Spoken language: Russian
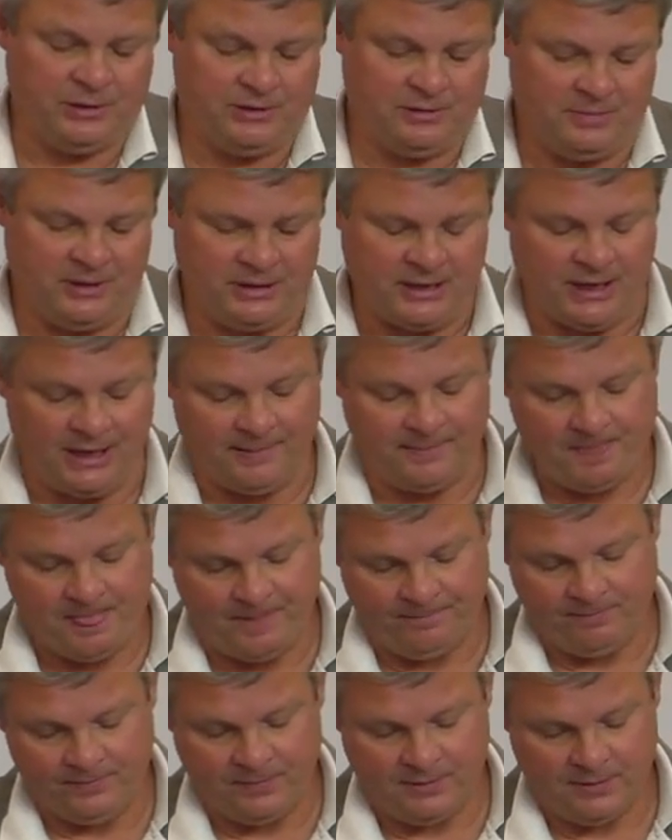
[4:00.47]
меня.
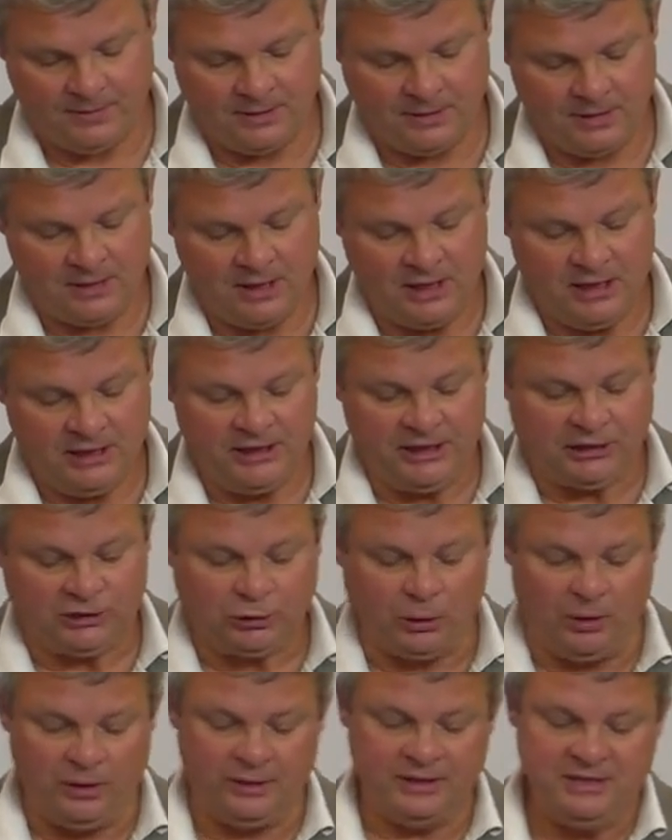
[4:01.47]
И
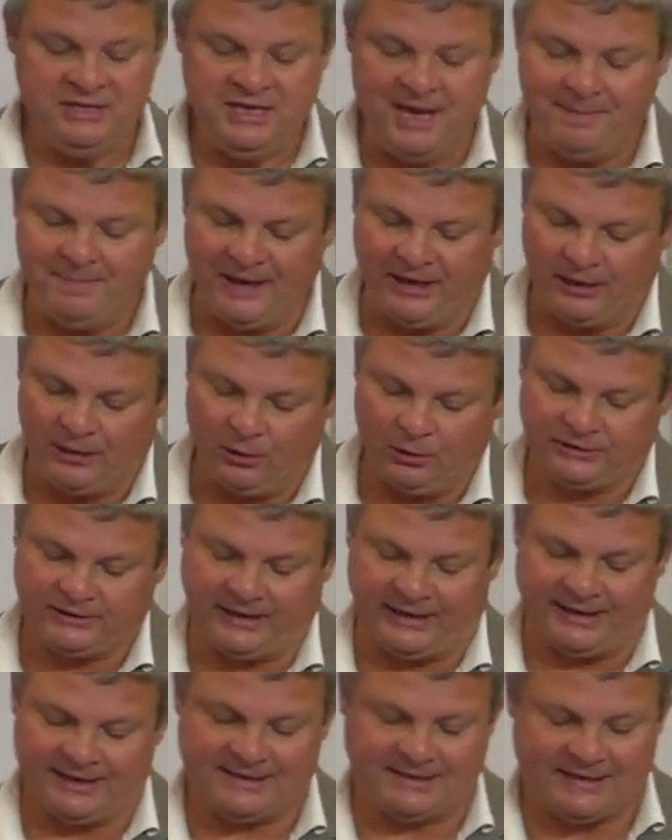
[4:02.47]
кто не берет
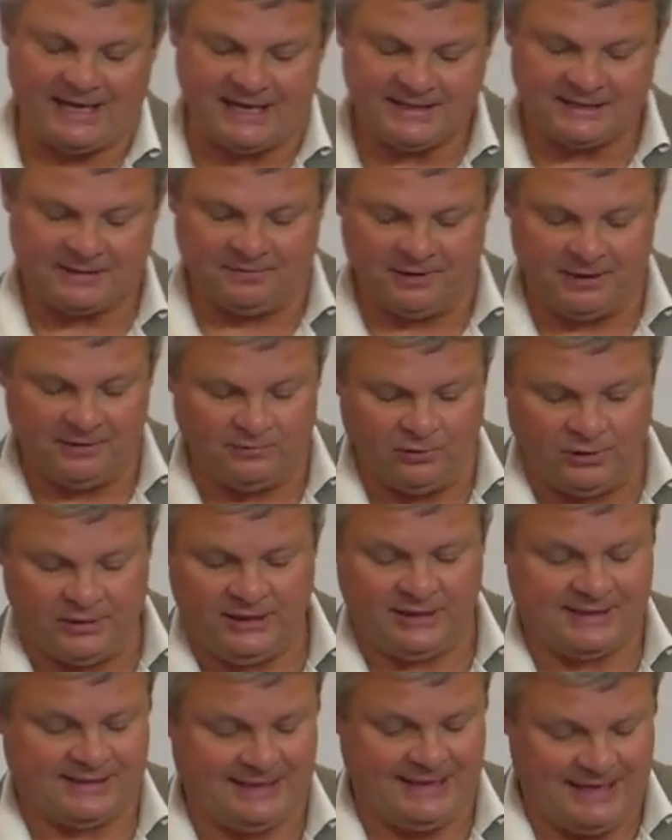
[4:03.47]
креста своего и
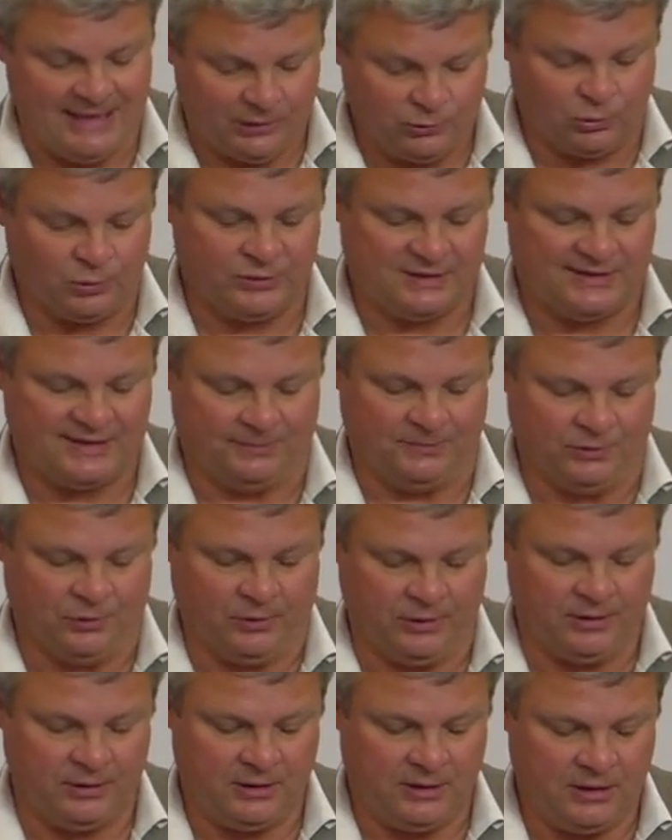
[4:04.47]
следует за
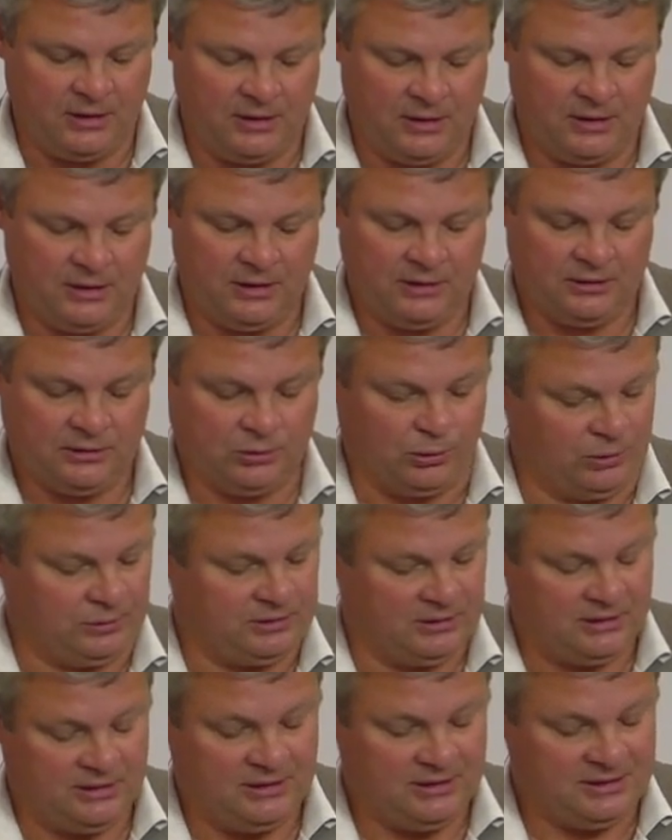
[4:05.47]
мной, тот
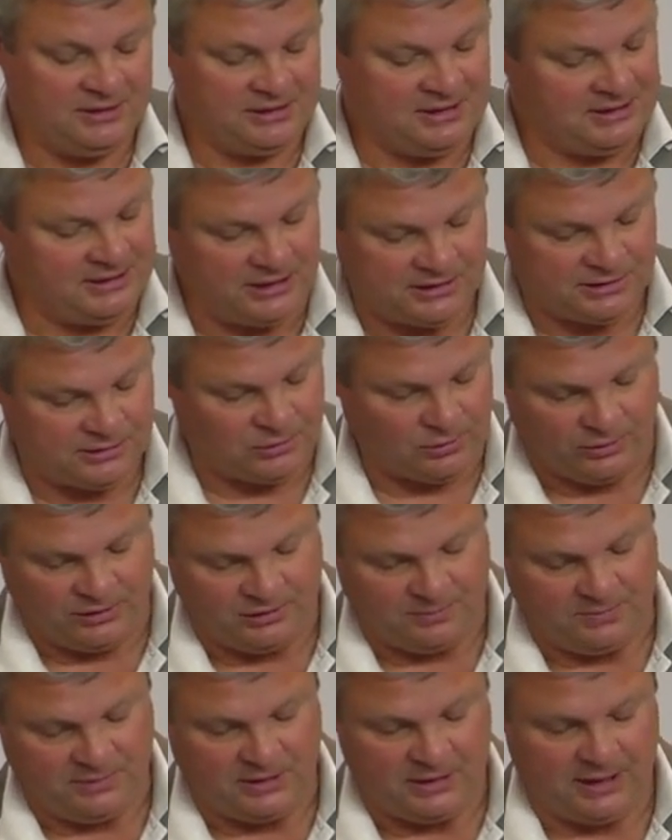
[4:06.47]
недостоин
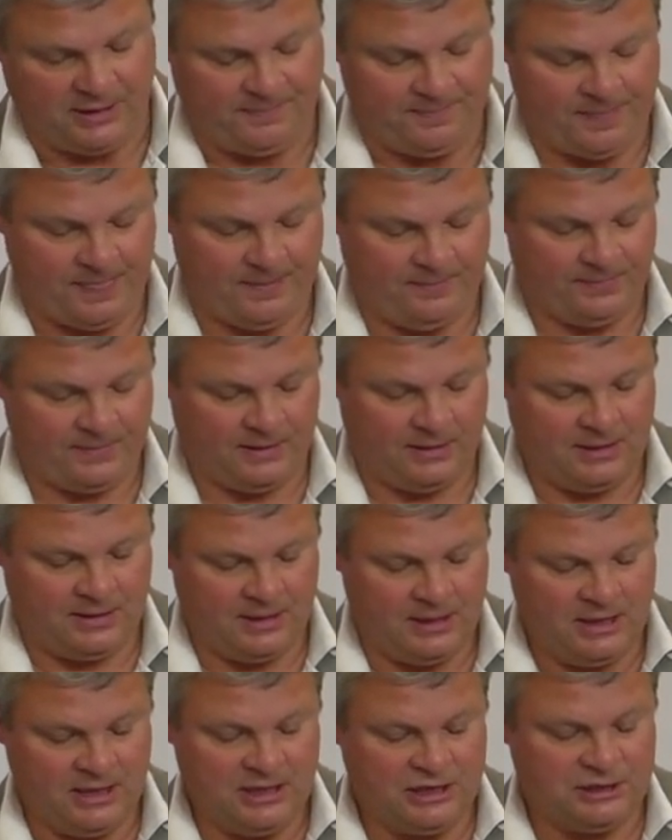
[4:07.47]
меня.
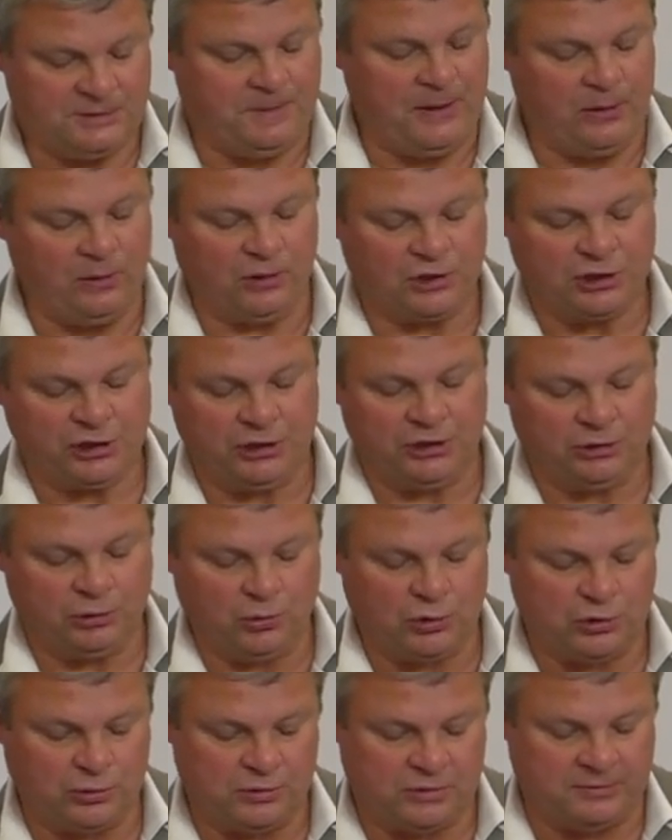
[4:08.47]
Сберегший
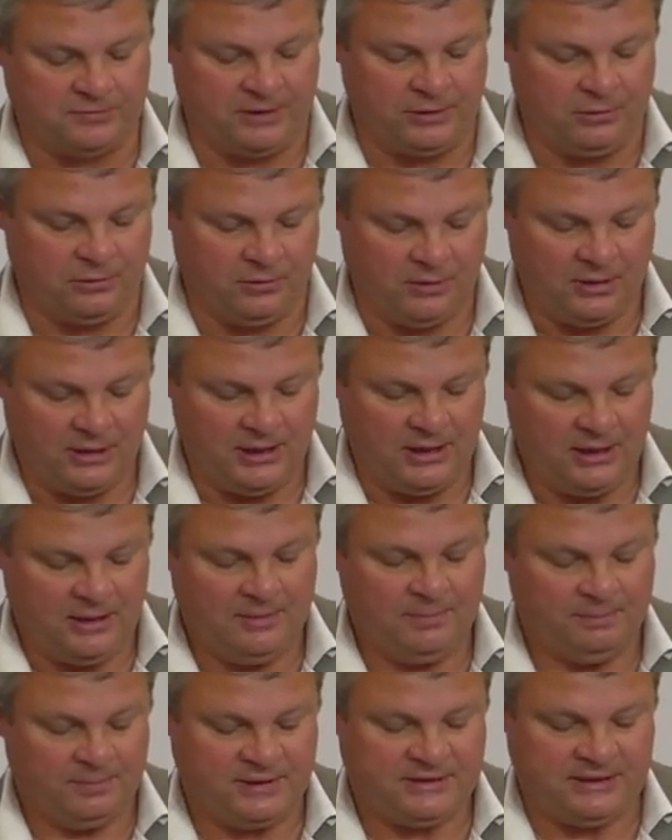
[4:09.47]
душу свою
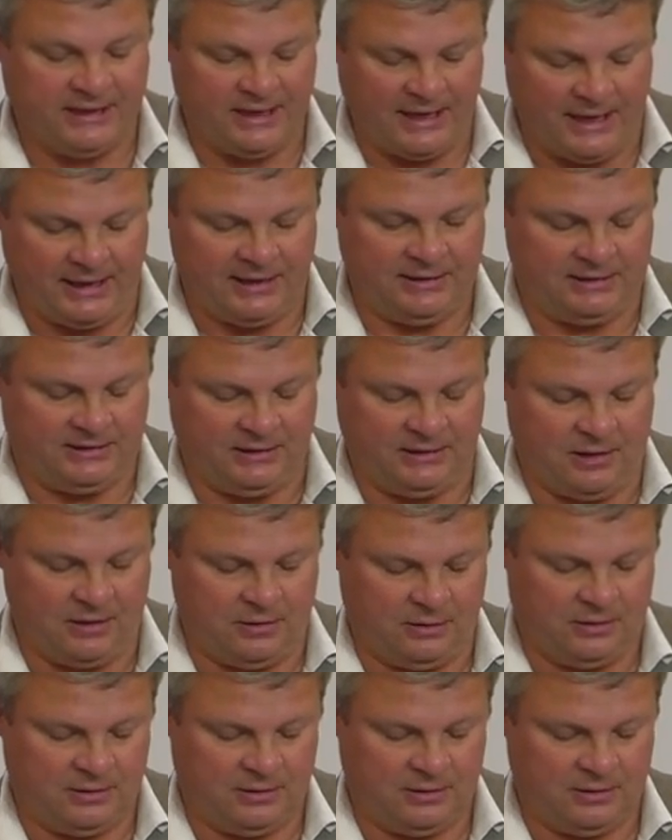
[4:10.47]
потеряет ее,